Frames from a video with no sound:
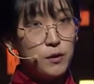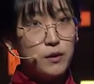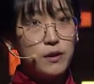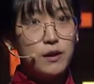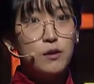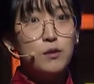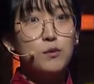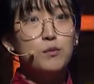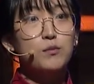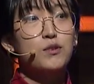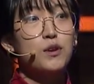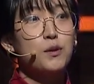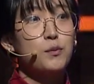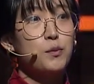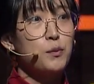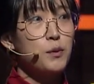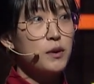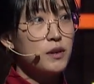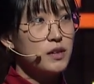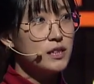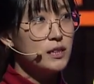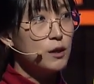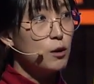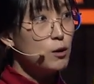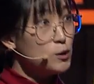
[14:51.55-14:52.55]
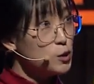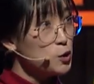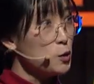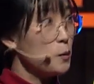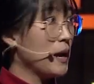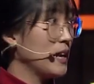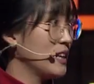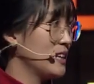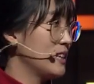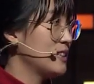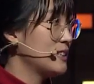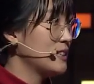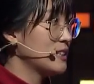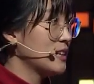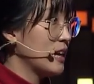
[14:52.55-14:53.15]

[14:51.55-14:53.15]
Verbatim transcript: 라고 물어보면 그건 좀 아니지